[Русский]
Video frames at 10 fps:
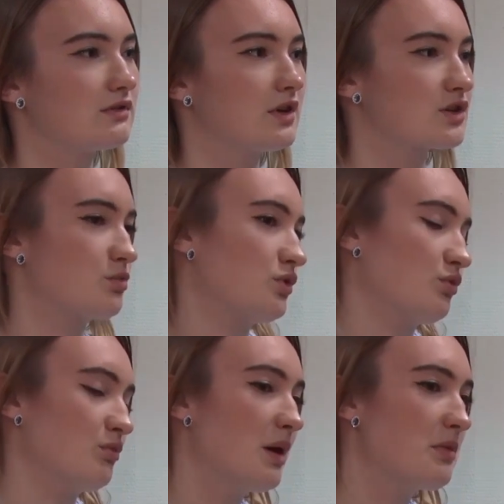также
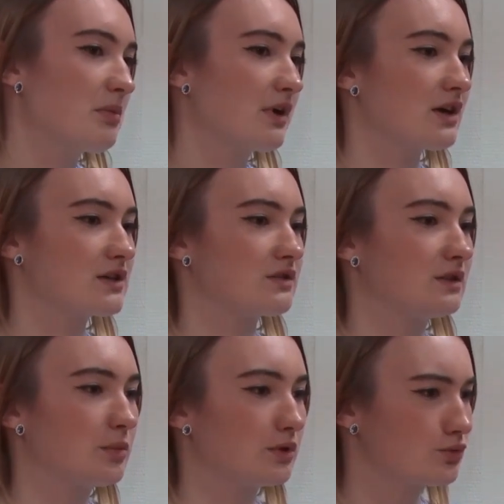потом маме
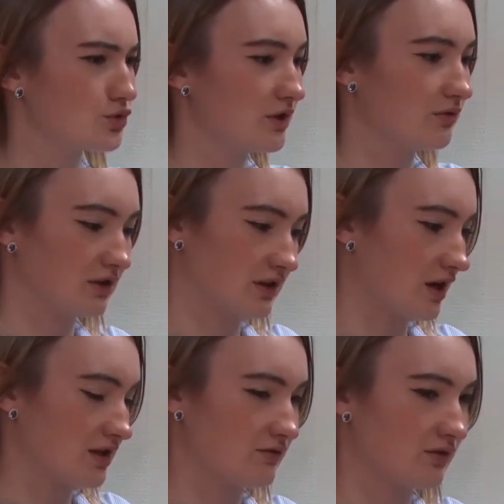показывала, подружки
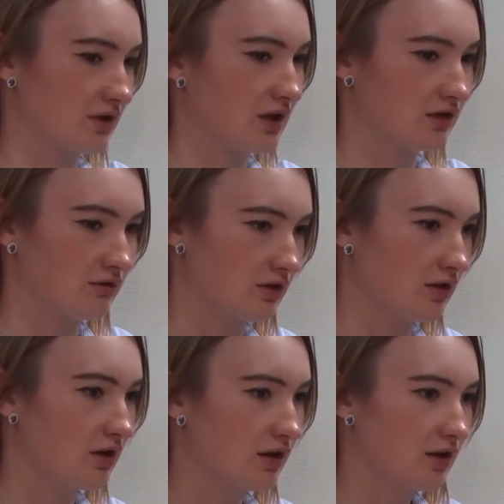ВКонтакте выкладывали.
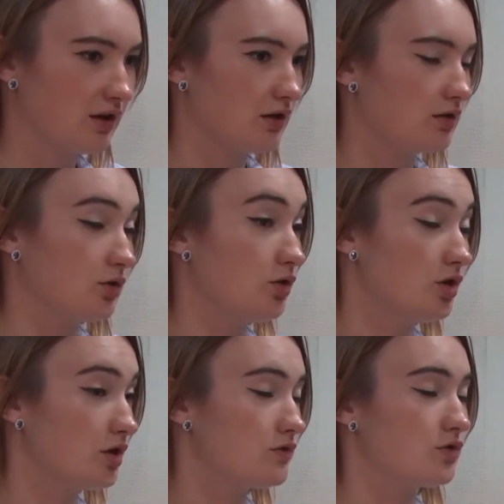
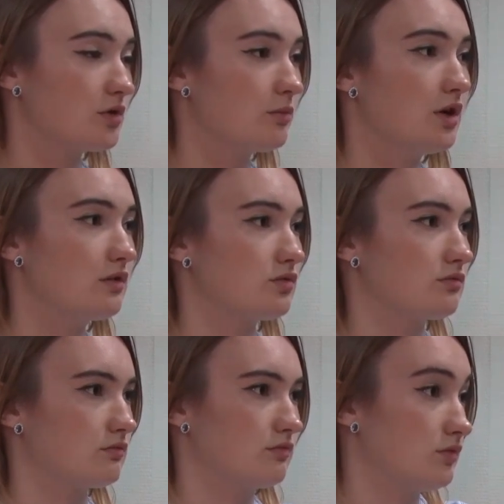Нет, все нормально,
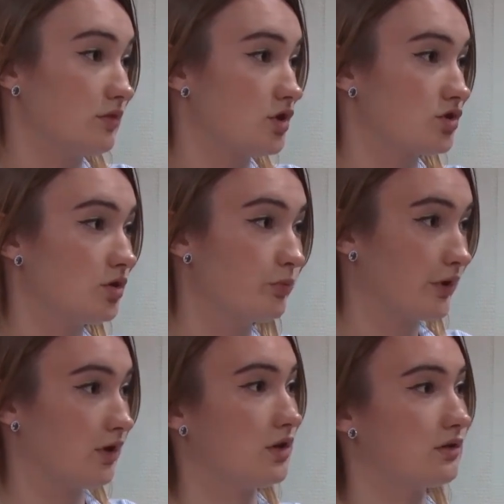даже
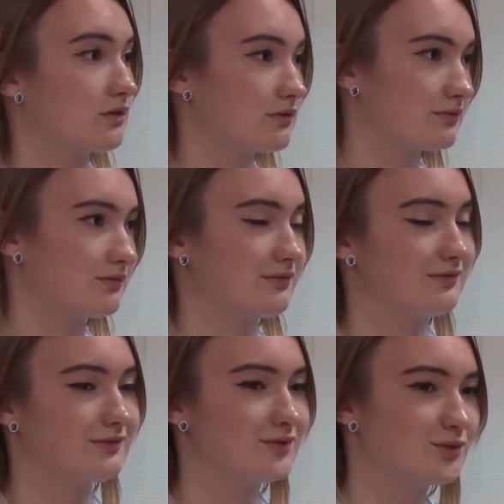непонятно.
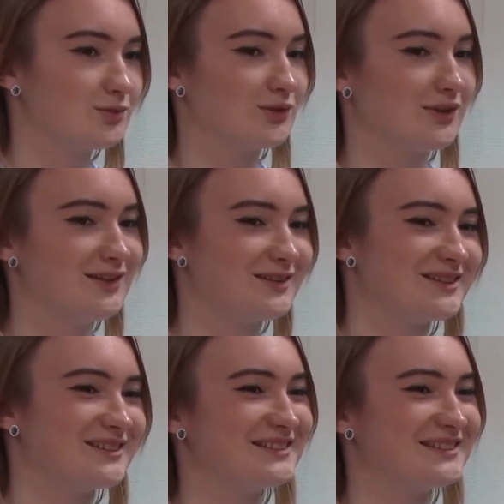Ну ладно.